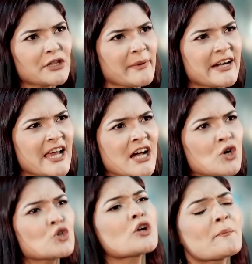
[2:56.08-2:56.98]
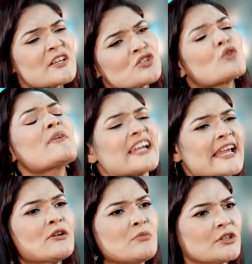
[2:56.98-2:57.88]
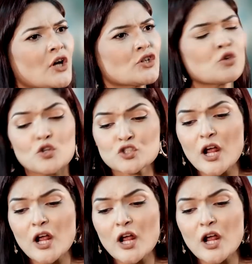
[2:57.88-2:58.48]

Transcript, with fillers: বলতে পারে না ওর সব কিছু তোমাকে কেন বলতে হয় তো ওর